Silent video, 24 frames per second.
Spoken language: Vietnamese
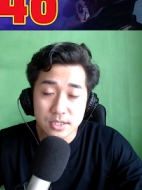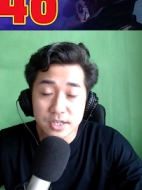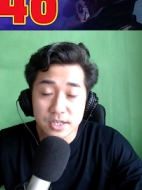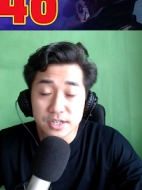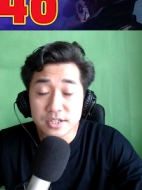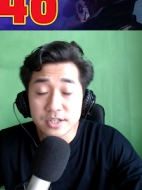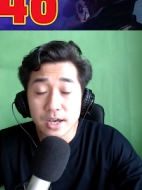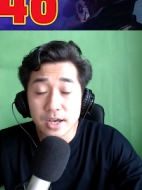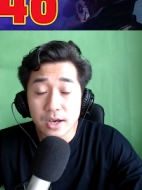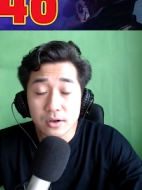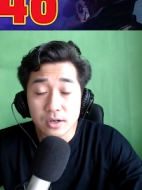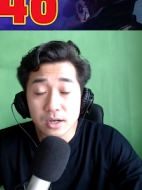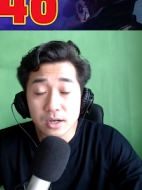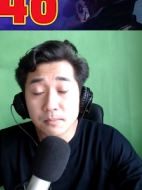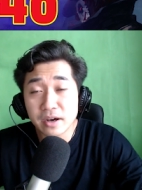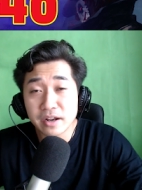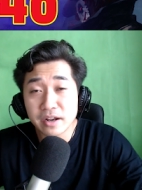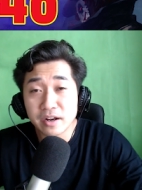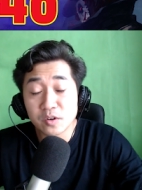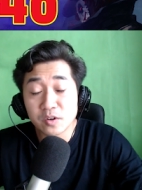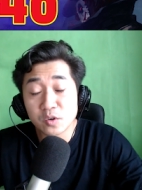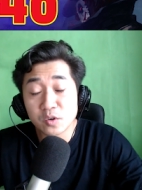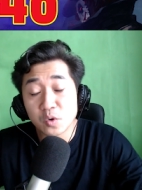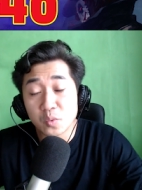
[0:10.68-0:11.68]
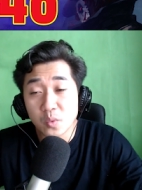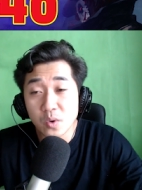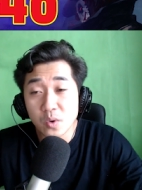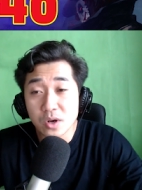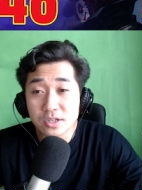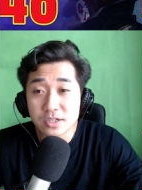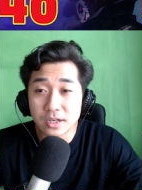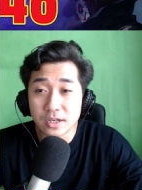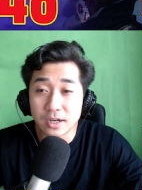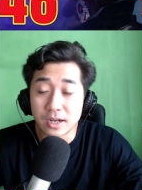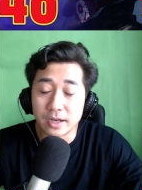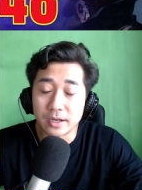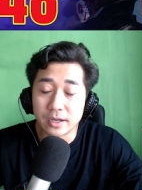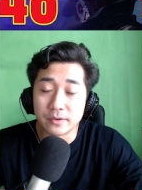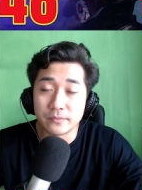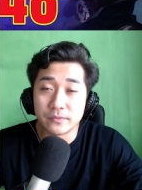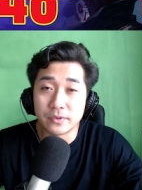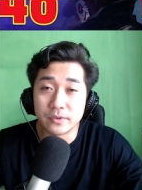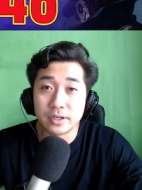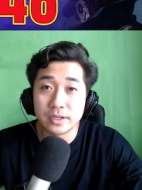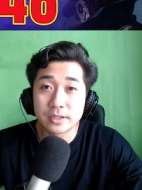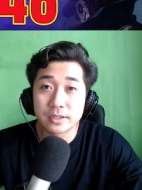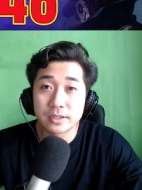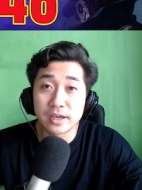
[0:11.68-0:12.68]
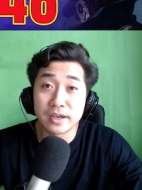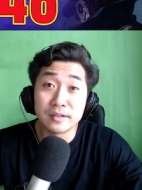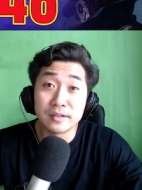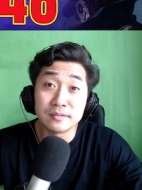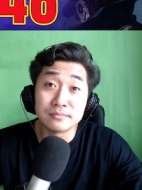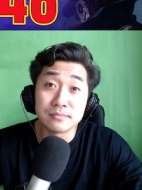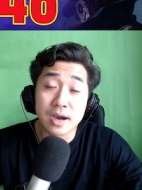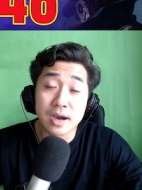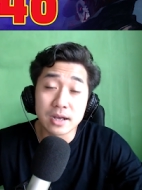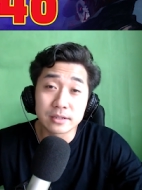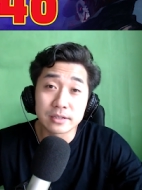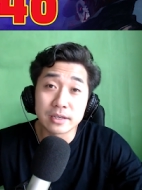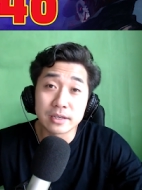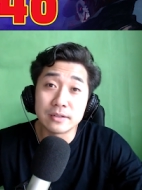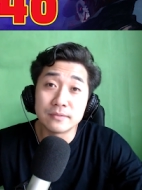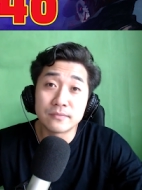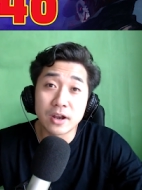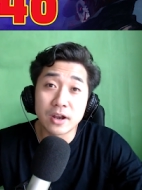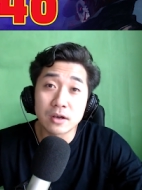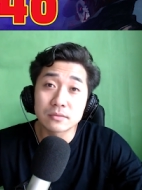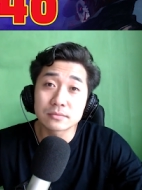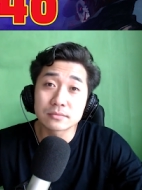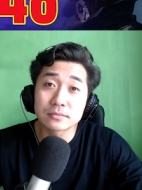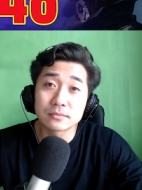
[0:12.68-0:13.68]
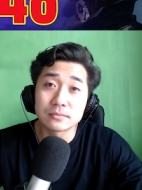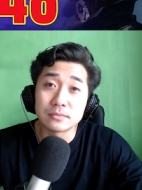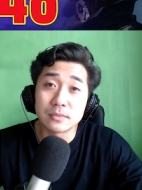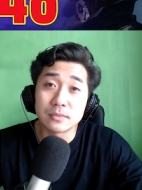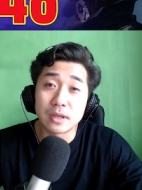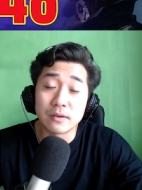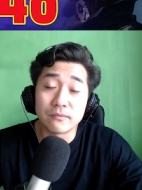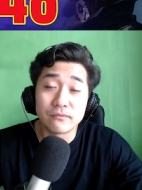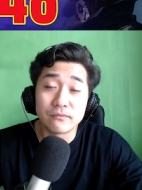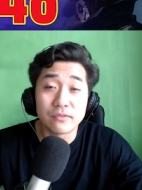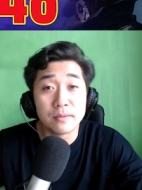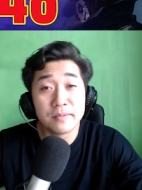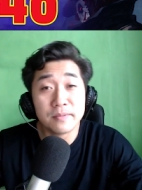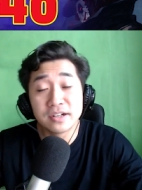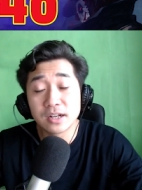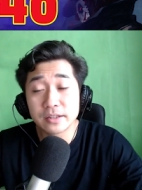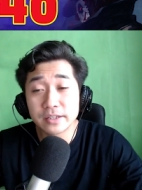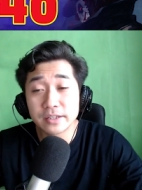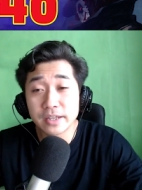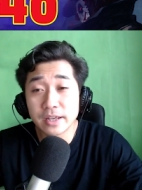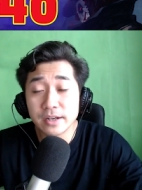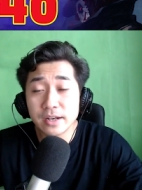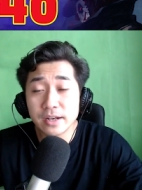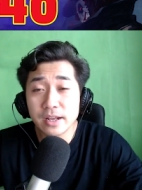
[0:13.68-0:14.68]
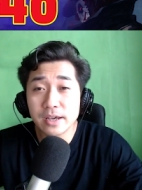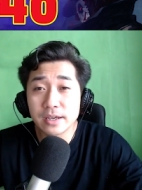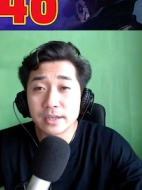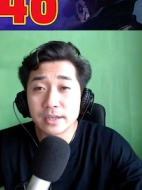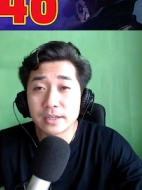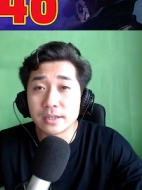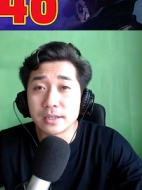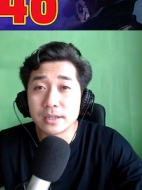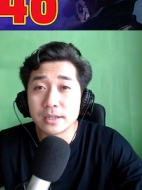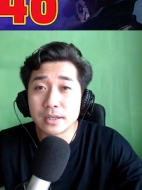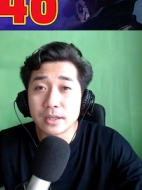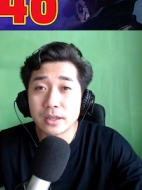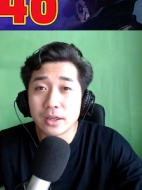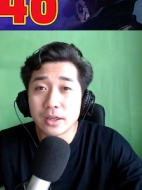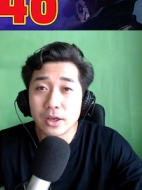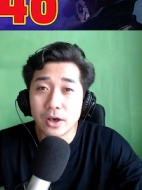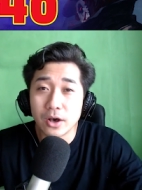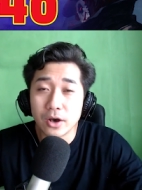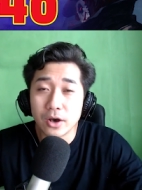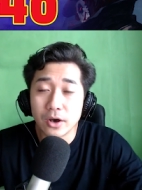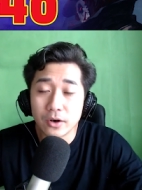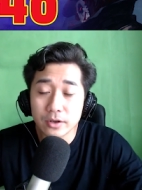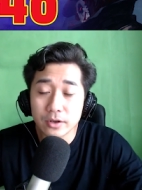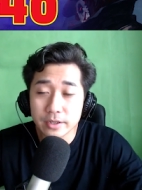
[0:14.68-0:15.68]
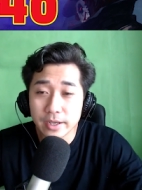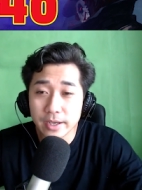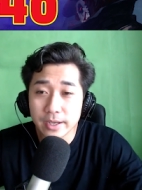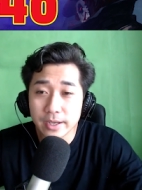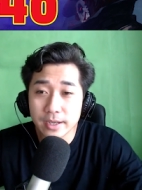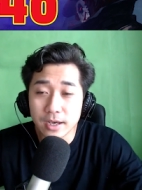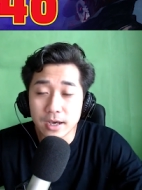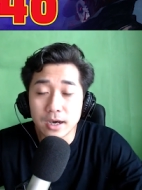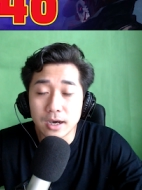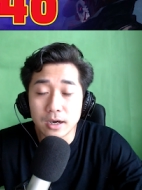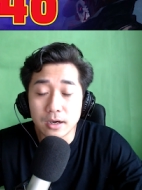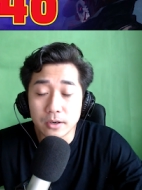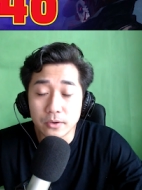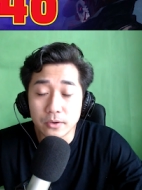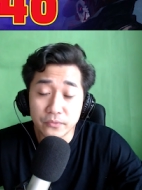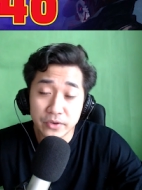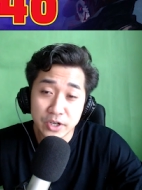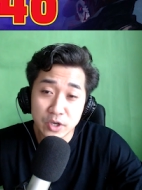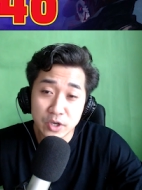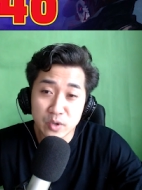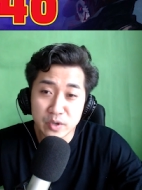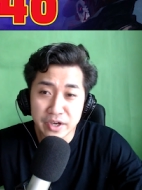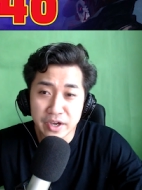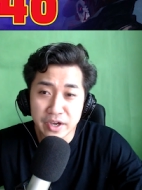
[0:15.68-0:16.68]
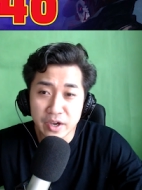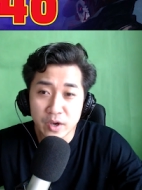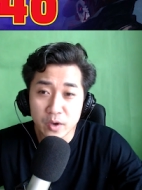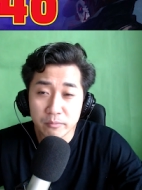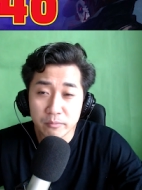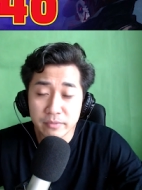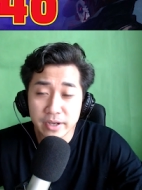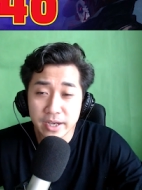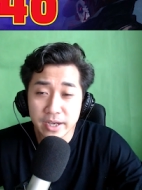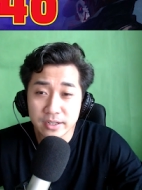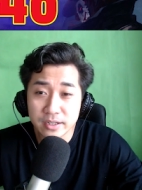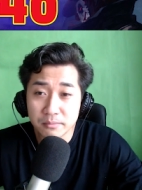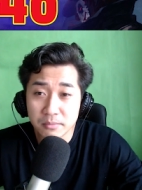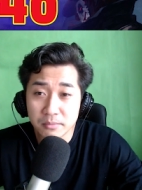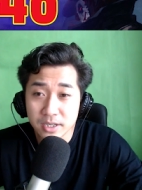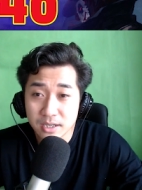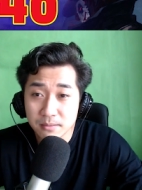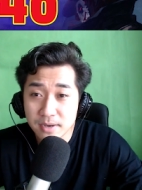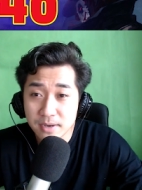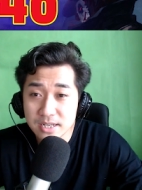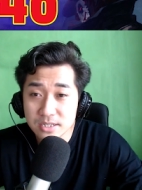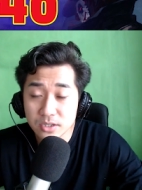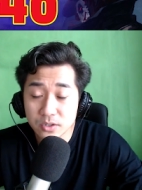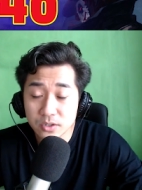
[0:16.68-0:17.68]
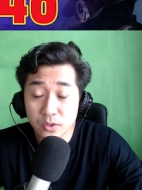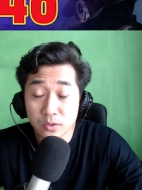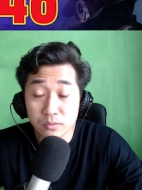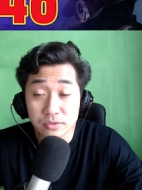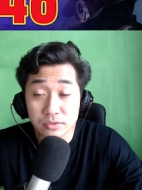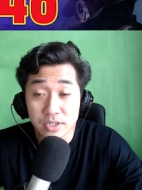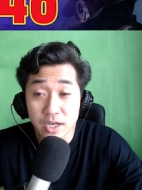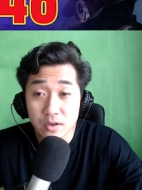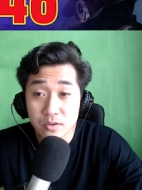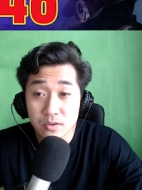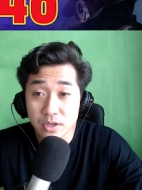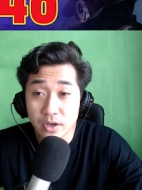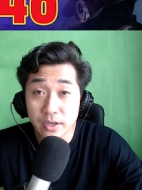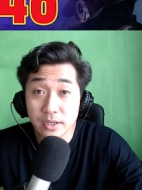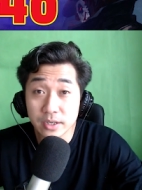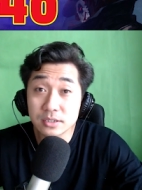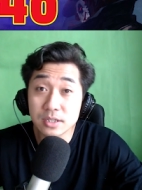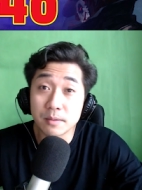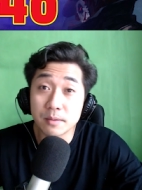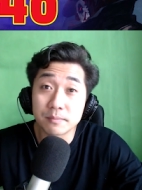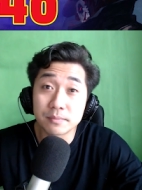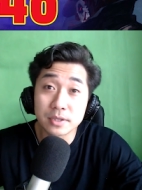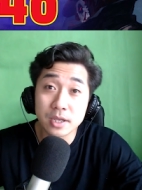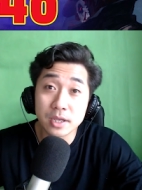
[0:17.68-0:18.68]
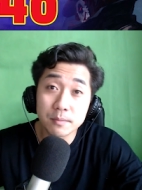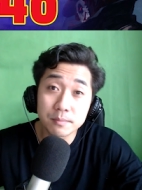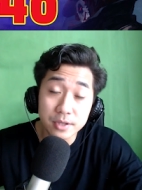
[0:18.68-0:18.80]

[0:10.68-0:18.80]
chào các bạn đã cùng quay trở lại với kênh Bá Tiến Vlog. Và mình là Tiến đây. Ok, ở video ngày hôm nay thì mời các bạn sẽ cùng theo dõi tập tiếp theo